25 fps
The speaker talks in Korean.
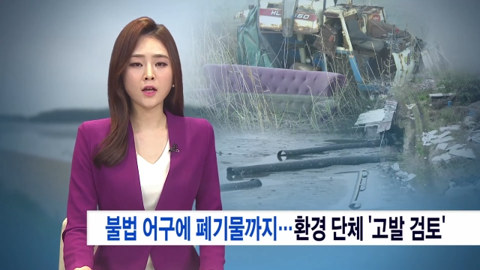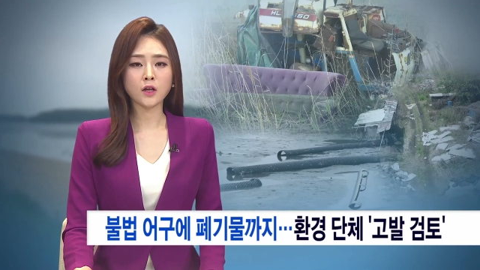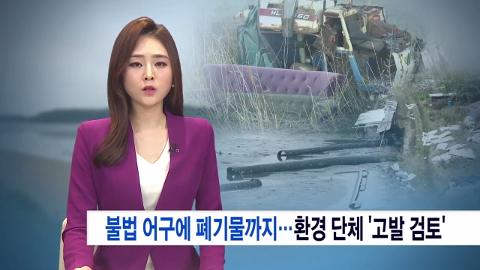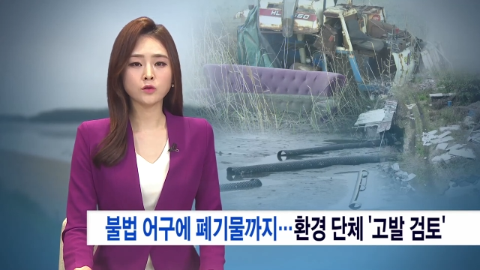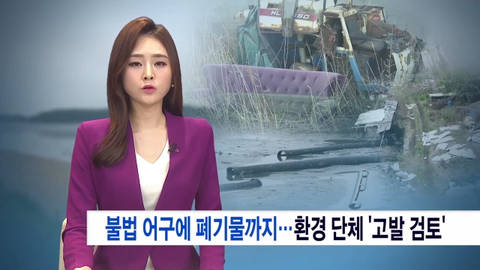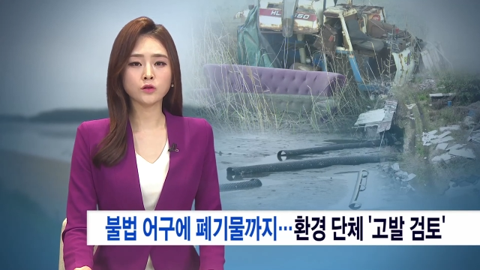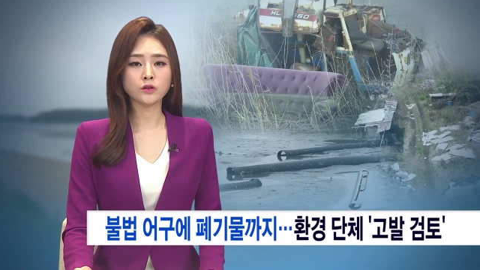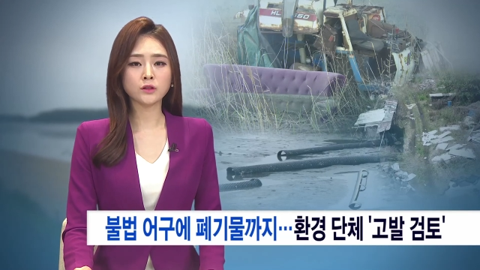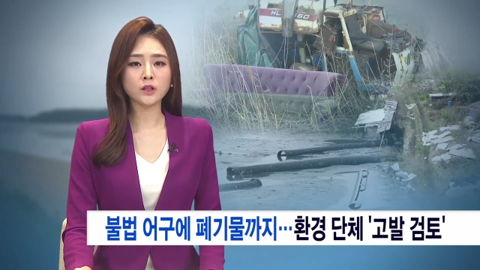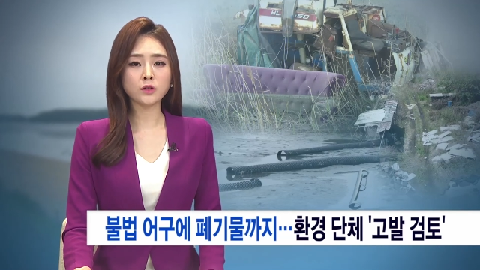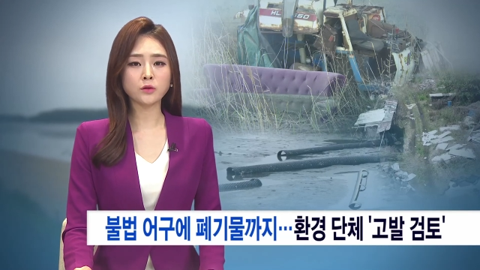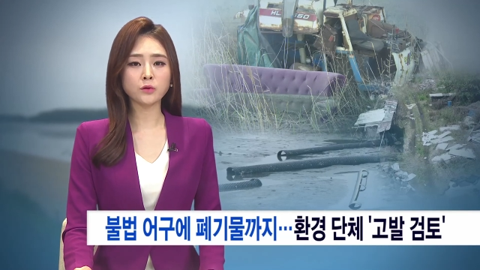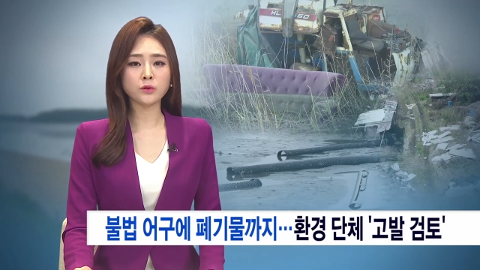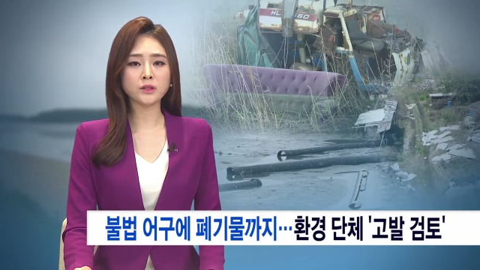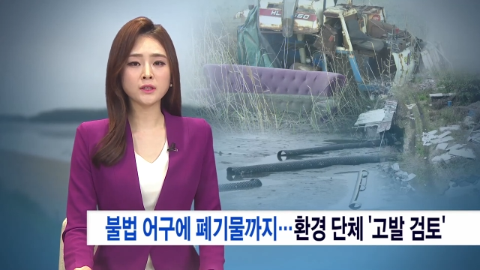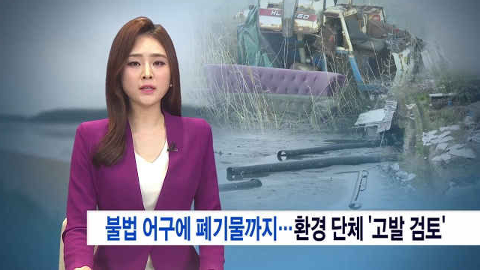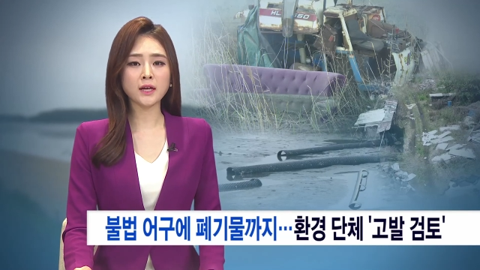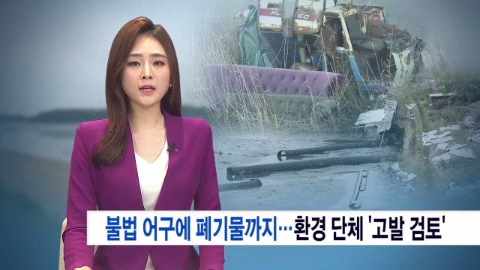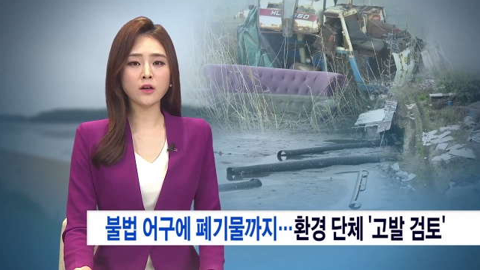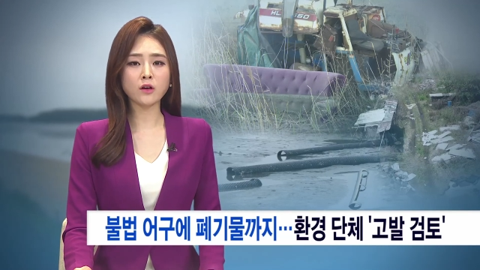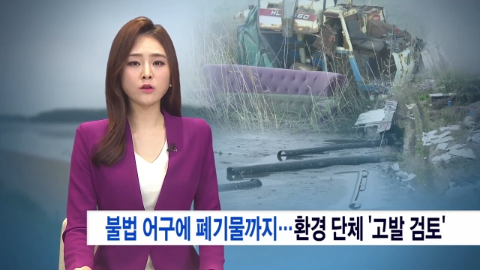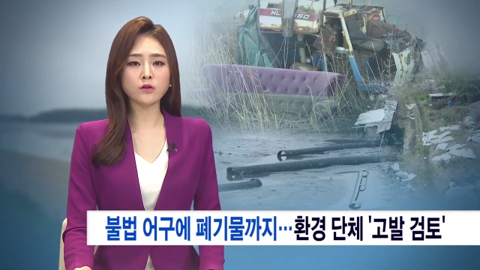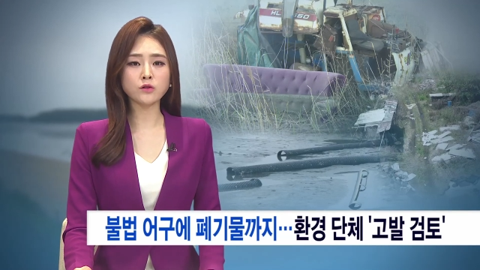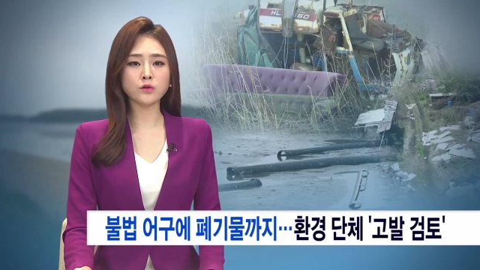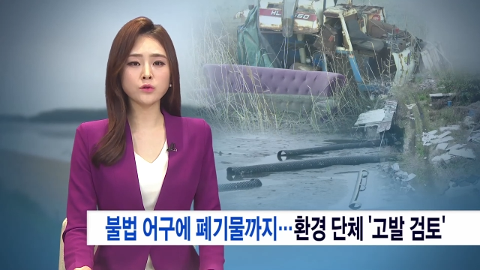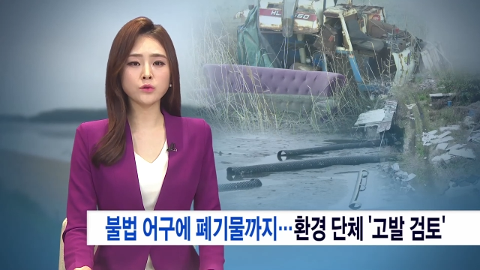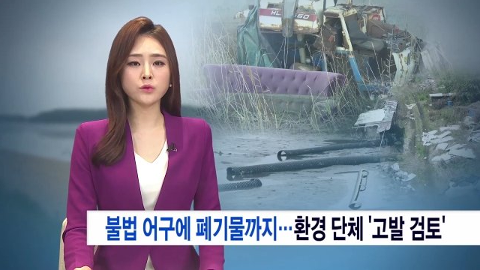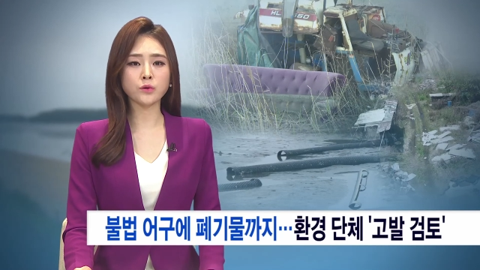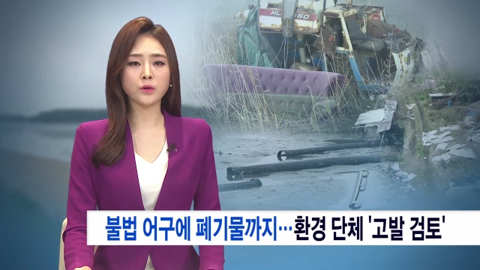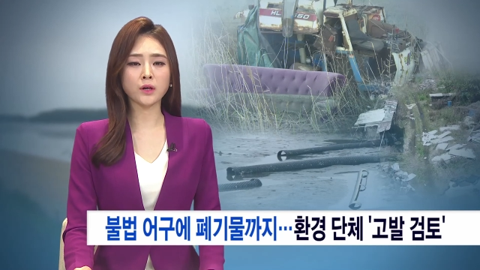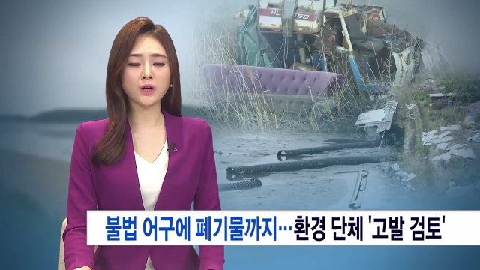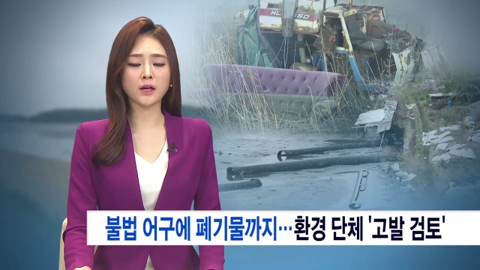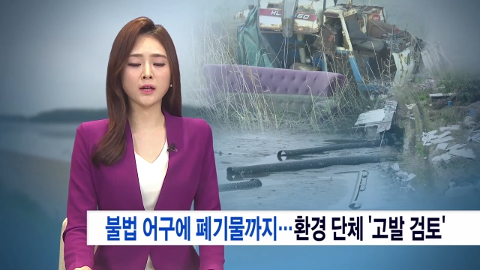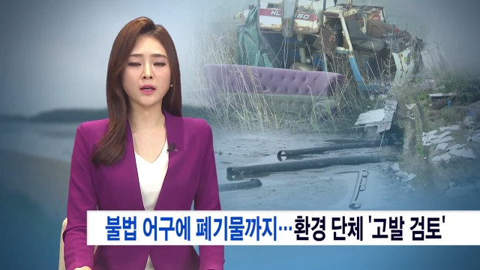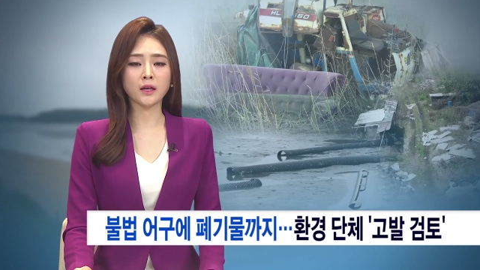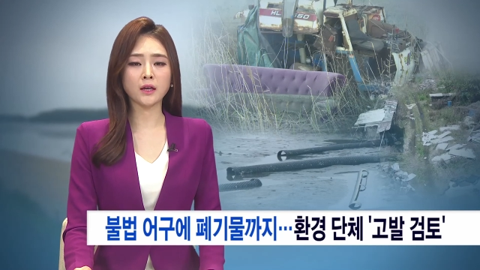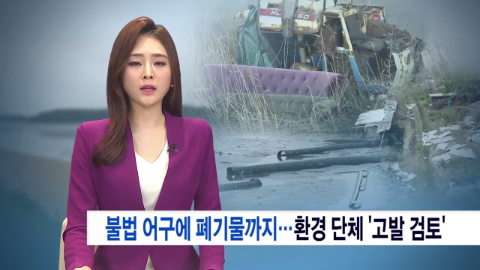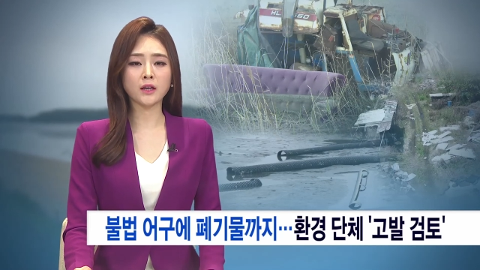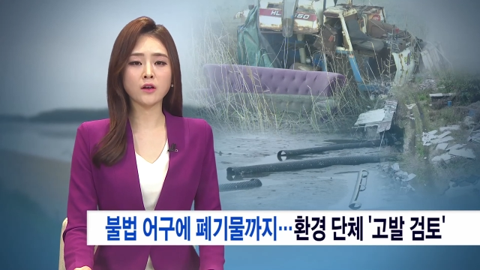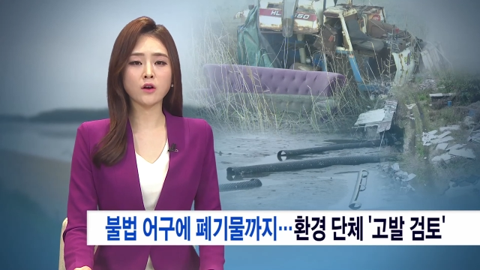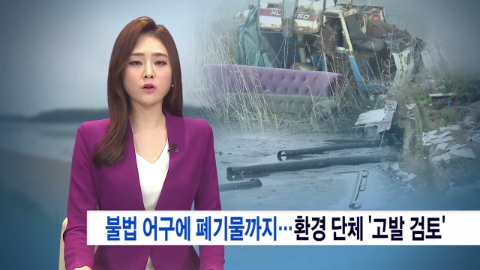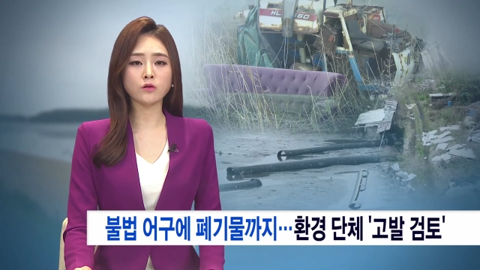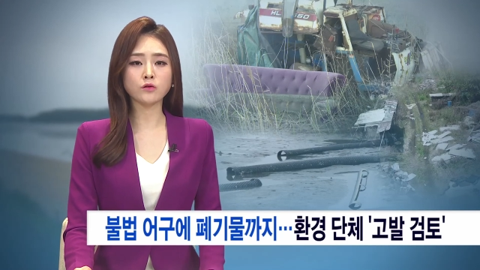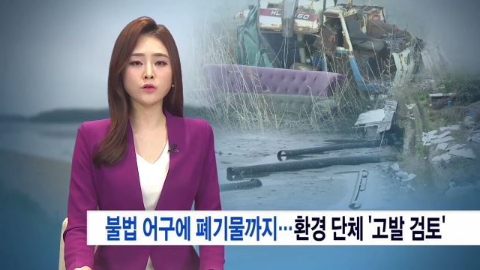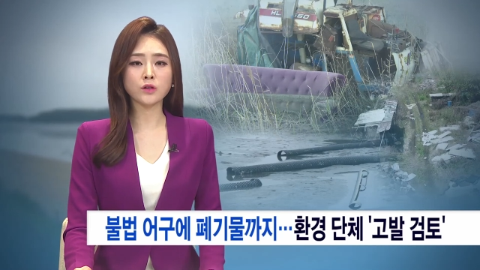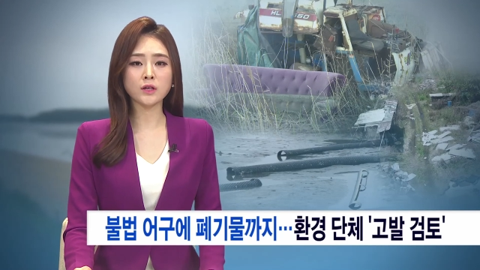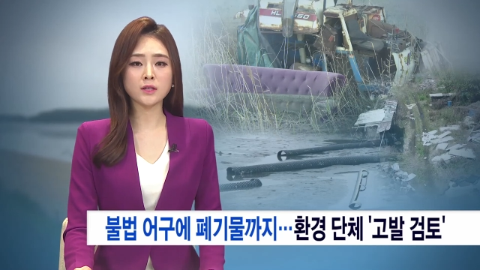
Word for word: 국제도시의 현 주소를 이형구